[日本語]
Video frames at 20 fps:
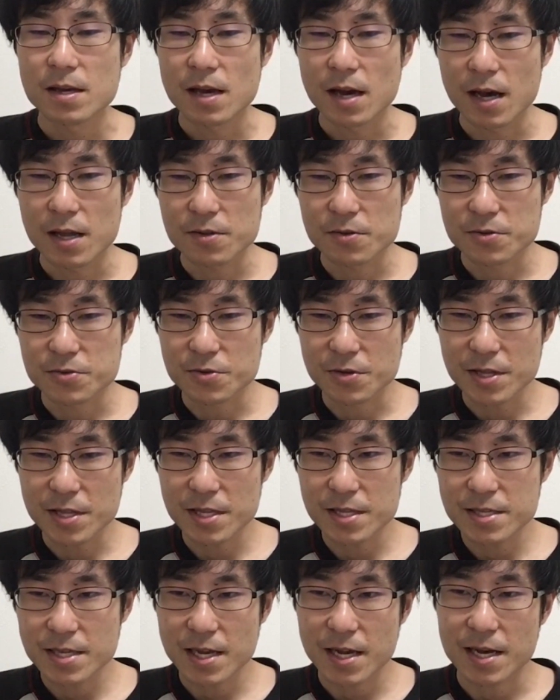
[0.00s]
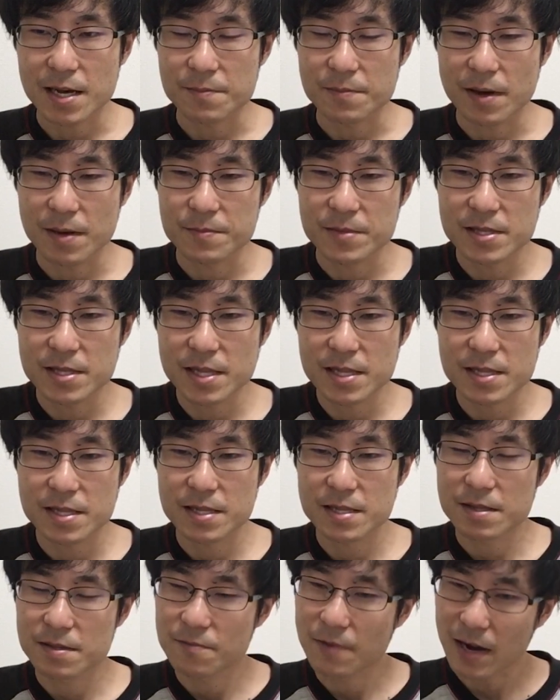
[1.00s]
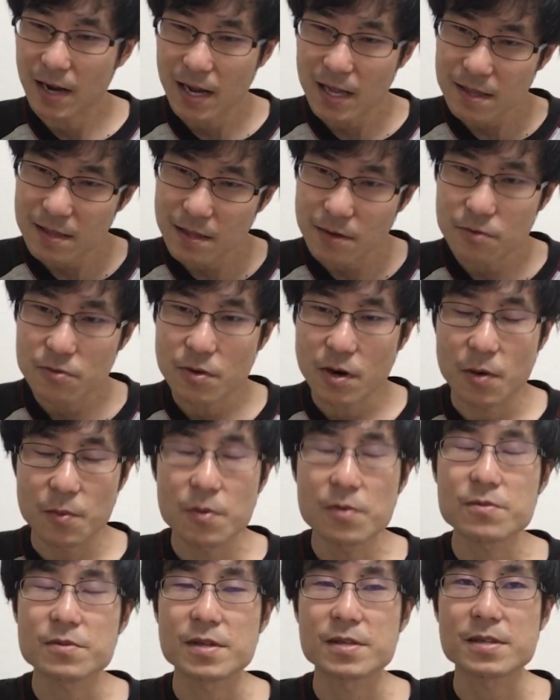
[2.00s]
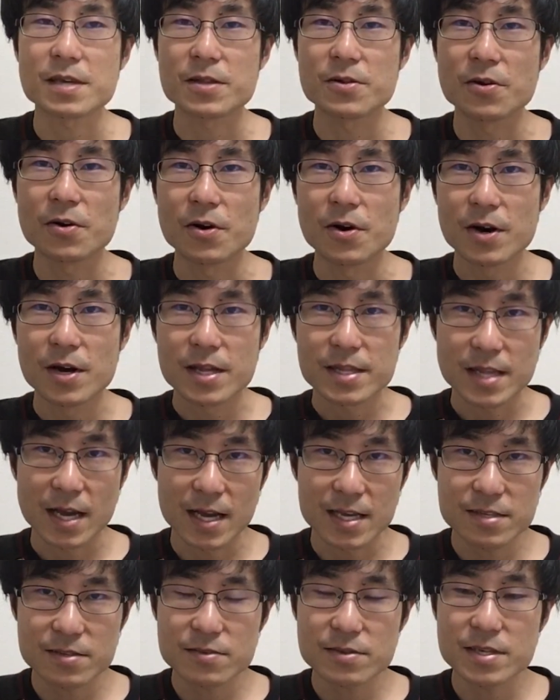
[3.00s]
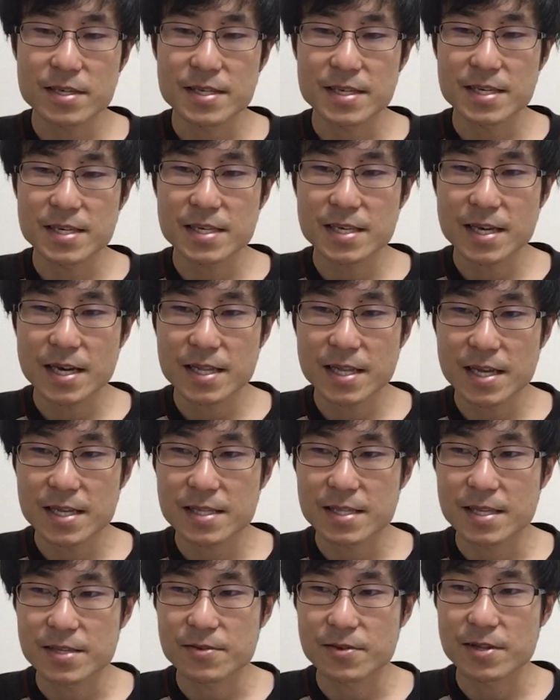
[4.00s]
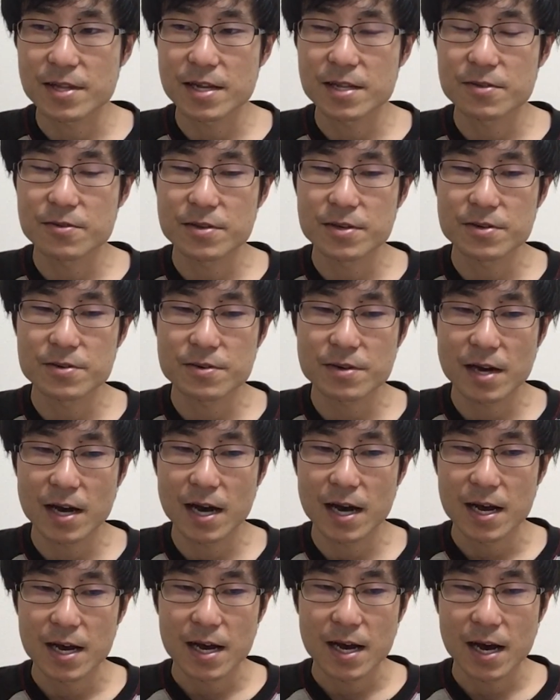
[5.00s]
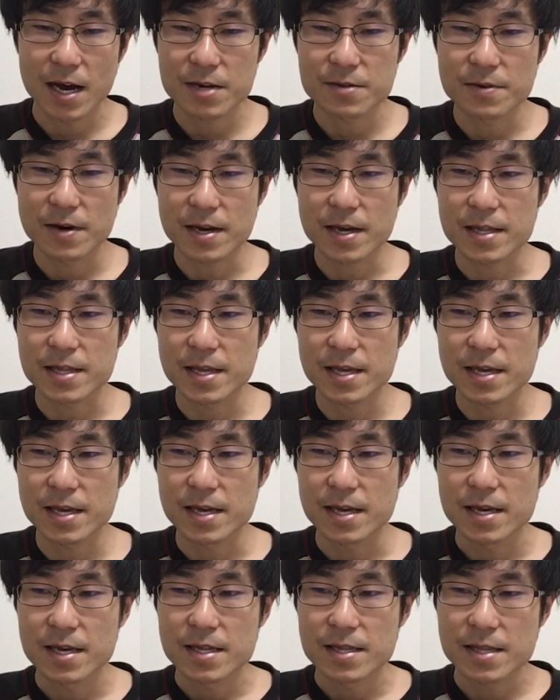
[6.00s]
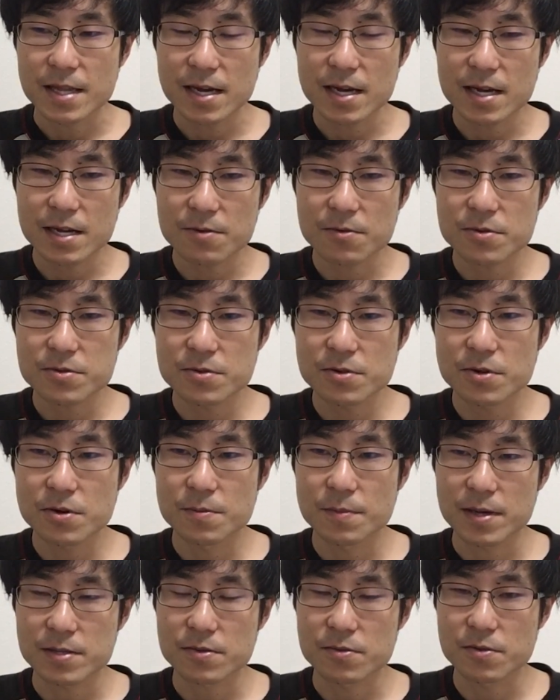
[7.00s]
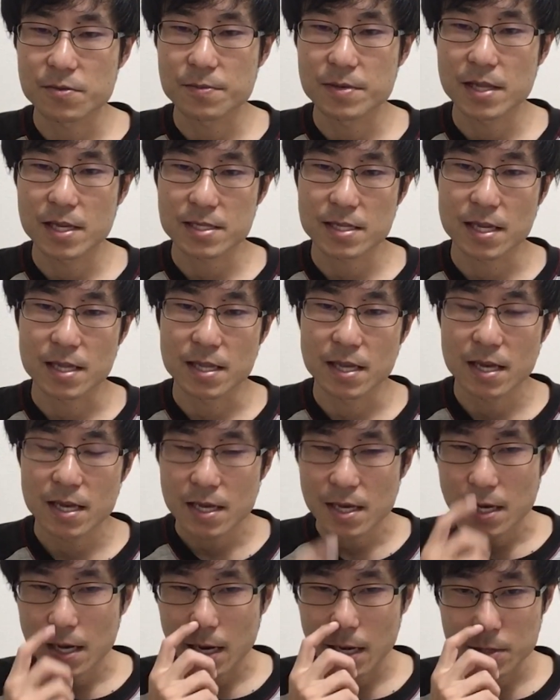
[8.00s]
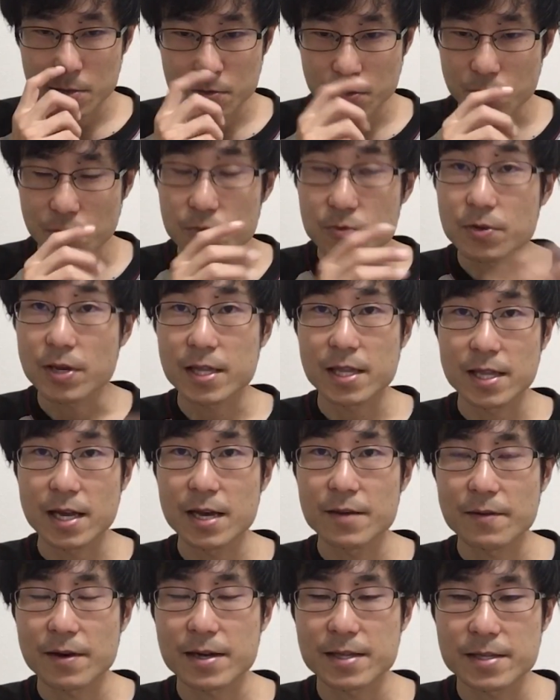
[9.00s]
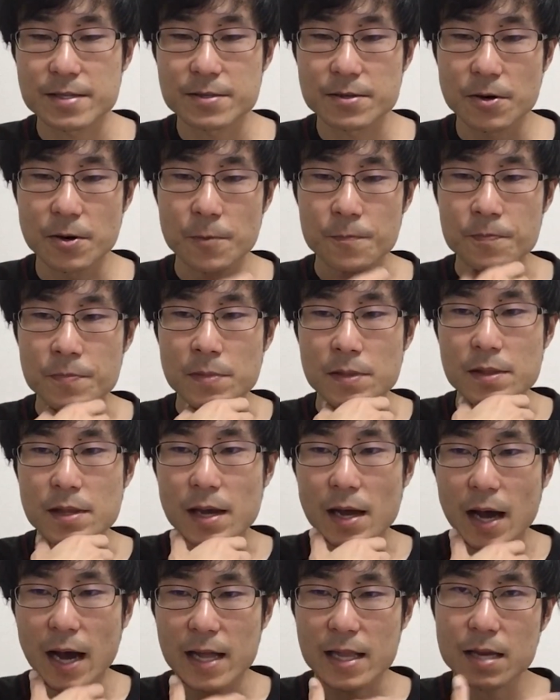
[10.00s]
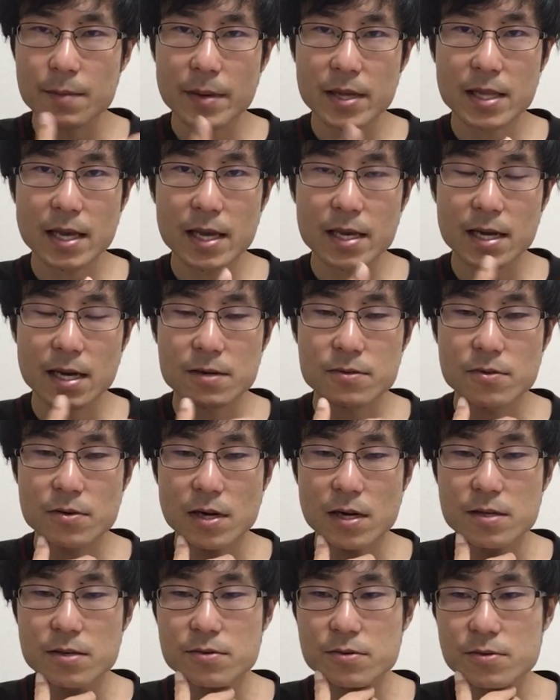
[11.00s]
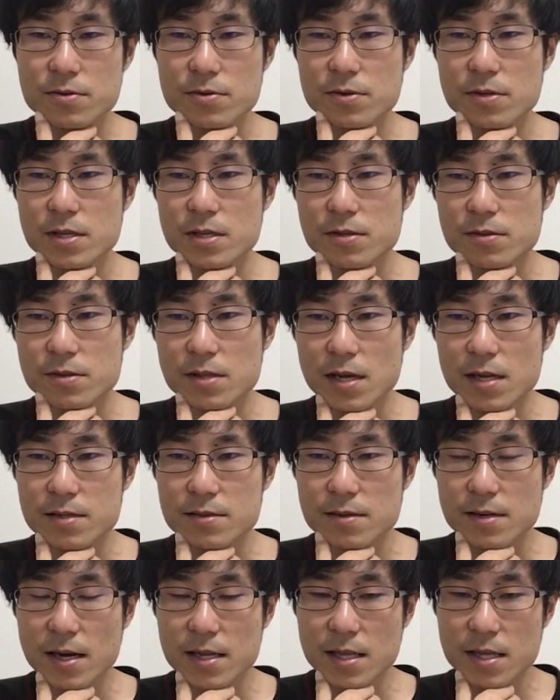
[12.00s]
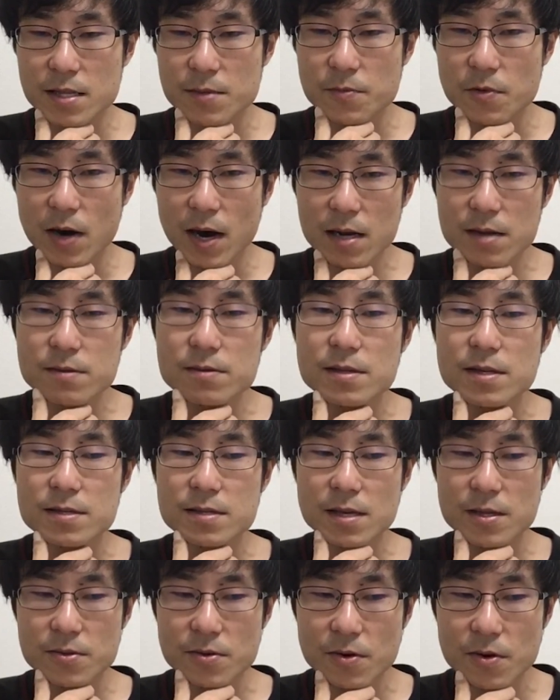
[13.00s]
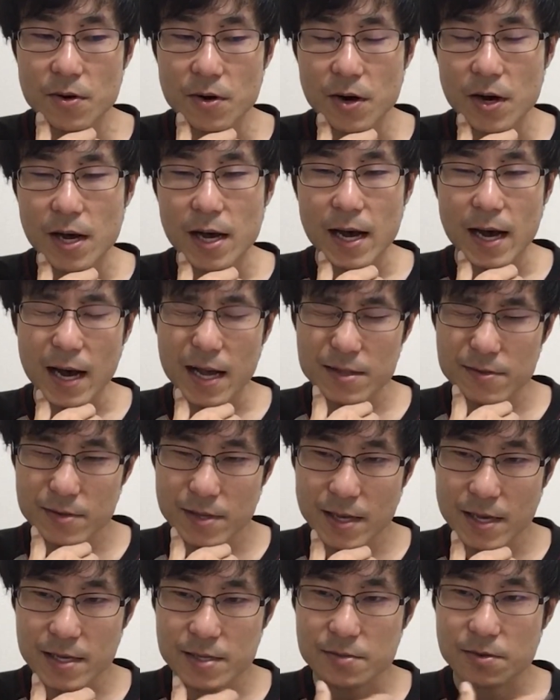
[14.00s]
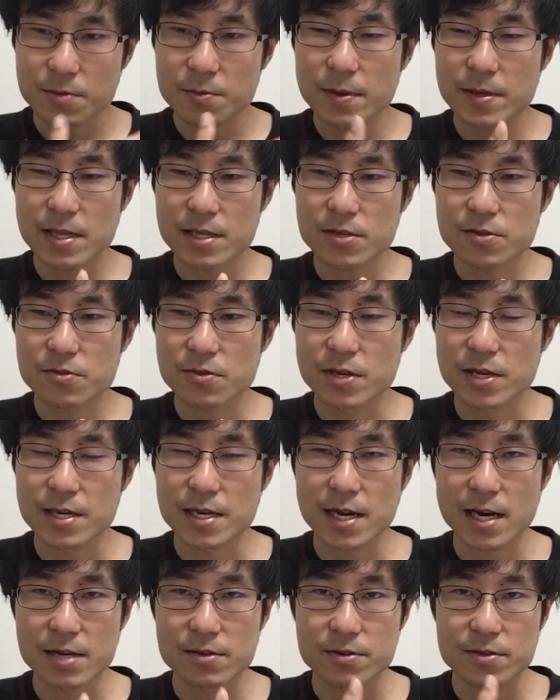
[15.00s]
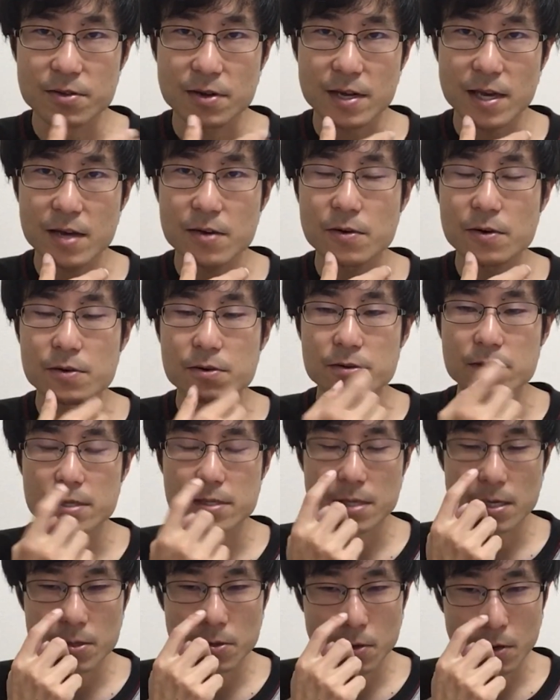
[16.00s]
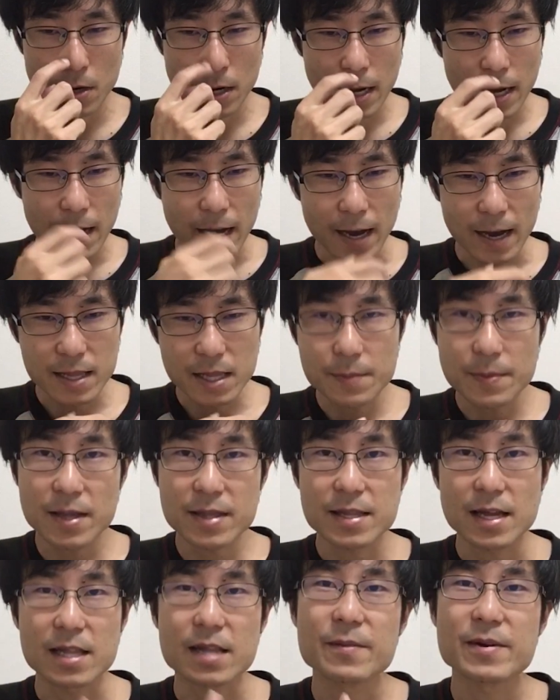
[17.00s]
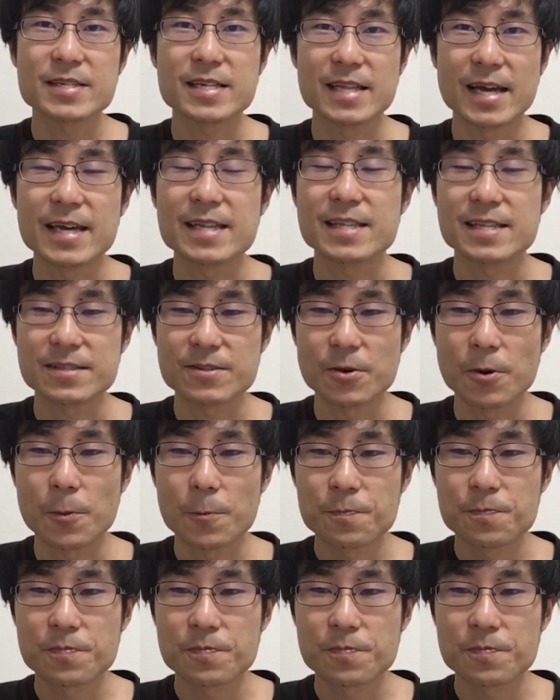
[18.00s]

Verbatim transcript: あのそれでさ、まあ、みんな分かってるとは思うんですけど単純に人気がないってそれなりの理由があるわけでだからこそ、まあ、その皆さんねあのそこ受けてないわけですよで穴場大学とかいう風に言ったりする話もあるんですけどあのねそれもまたちょっと引っかかる人が結構いるんですけど穴場って穴場じゃないんですよ